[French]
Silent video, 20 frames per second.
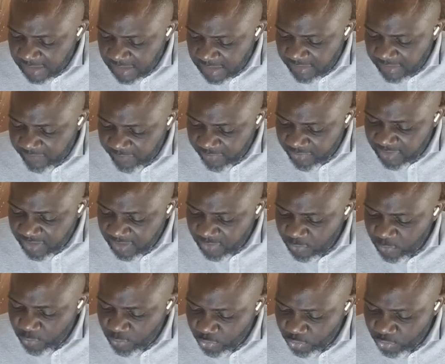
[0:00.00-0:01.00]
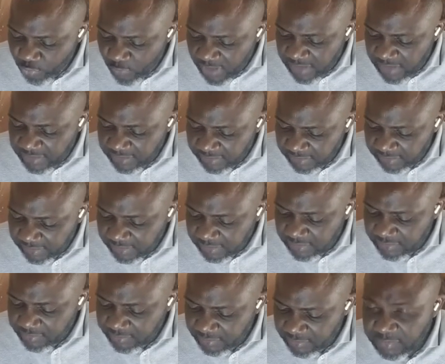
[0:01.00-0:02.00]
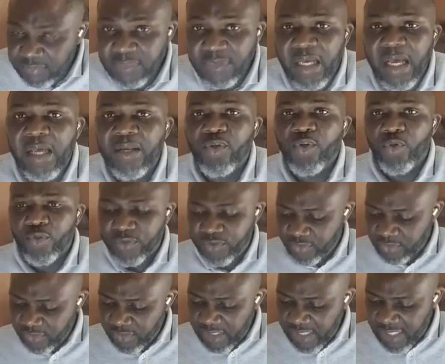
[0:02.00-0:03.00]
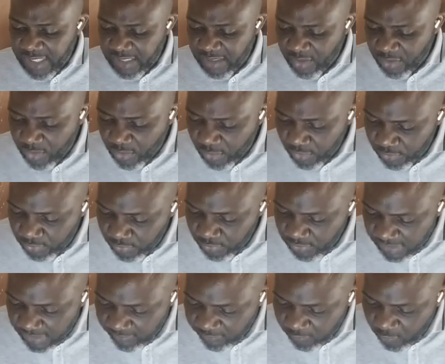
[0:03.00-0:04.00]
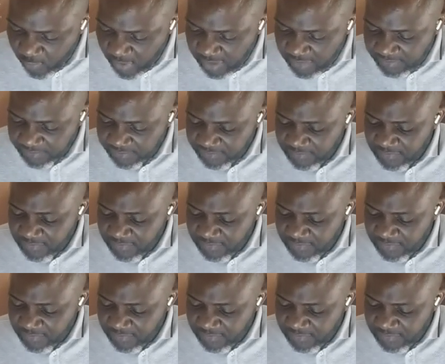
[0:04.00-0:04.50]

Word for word: à venir nous joindre à notre école de la foi.